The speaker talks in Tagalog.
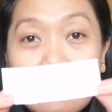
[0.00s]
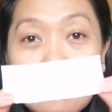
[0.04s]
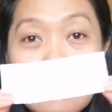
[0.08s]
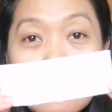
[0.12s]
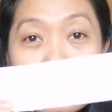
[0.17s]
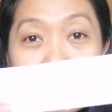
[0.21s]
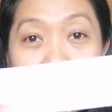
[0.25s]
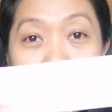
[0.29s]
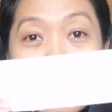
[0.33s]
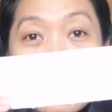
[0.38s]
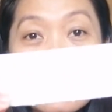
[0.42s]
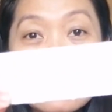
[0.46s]

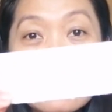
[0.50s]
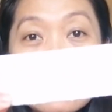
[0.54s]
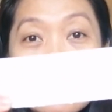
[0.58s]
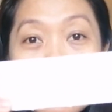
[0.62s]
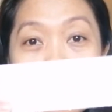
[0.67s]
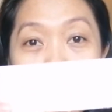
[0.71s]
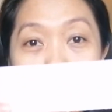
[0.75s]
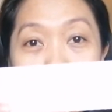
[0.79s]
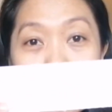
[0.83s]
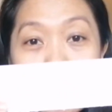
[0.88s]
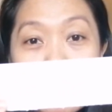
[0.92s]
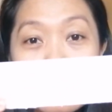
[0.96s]
Asnadin
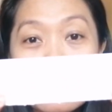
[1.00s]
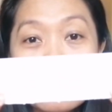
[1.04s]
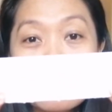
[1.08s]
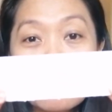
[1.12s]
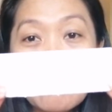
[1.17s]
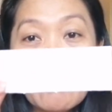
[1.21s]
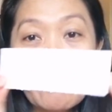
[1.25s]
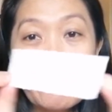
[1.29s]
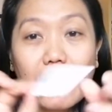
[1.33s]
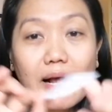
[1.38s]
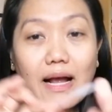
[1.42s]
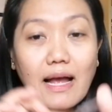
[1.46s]
Amir, ito
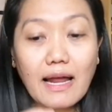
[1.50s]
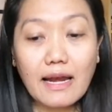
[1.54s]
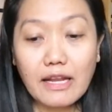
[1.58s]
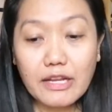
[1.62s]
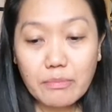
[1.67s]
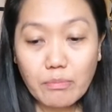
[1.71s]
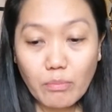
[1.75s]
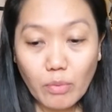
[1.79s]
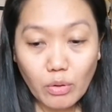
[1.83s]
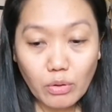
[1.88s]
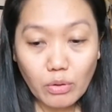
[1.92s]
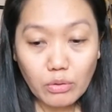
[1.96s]
yung
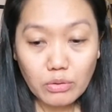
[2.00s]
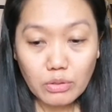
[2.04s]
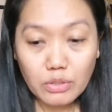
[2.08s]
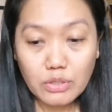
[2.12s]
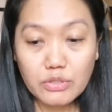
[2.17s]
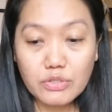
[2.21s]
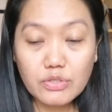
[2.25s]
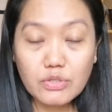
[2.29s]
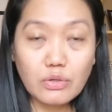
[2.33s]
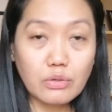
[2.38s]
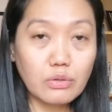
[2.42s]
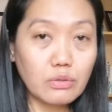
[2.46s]
pangalan mo.
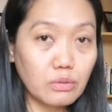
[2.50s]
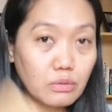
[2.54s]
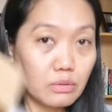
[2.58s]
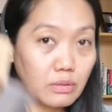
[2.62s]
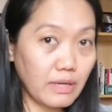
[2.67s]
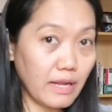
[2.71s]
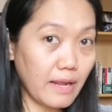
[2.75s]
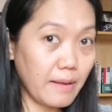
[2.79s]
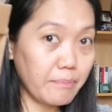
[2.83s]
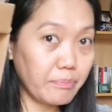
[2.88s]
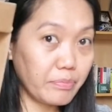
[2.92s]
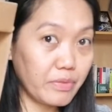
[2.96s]
So,
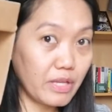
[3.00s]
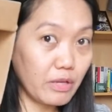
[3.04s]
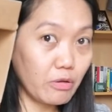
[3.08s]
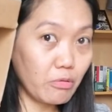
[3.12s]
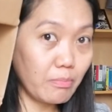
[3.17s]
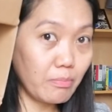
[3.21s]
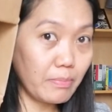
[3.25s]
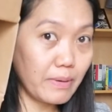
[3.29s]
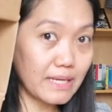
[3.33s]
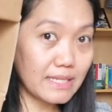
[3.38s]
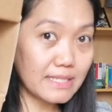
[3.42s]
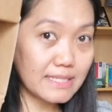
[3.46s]
empty
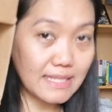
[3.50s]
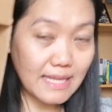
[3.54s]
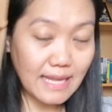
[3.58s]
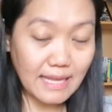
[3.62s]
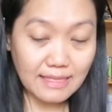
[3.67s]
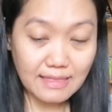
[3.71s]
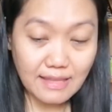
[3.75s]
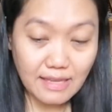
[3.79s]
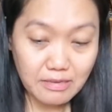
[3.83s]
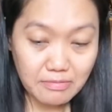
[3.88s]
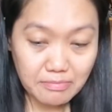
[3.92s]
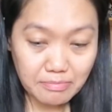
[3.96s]
yung box
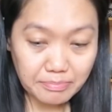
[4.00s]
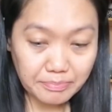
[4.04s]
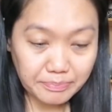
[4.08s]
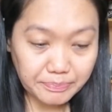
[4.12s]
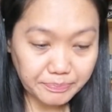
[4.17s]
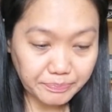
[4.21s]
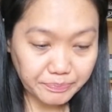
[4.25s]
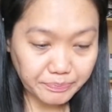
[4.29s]
natin.